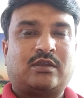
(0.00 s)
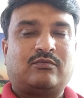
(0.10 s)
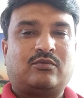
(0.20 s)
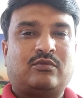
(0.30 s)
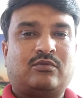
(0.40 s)
है
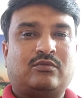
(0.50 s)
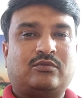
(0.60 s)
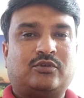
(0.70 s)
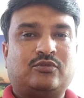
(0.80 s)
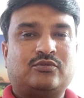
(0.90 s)
वो
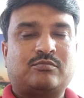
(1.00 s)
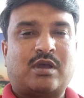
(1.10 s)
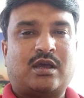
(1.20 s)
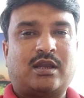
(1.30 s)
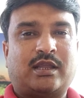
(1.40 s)
न्यूज़
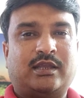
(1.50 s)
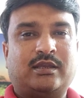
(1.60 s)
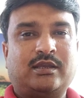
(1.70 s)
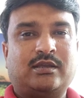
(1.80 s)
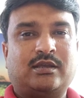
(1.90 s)
बाहर आई है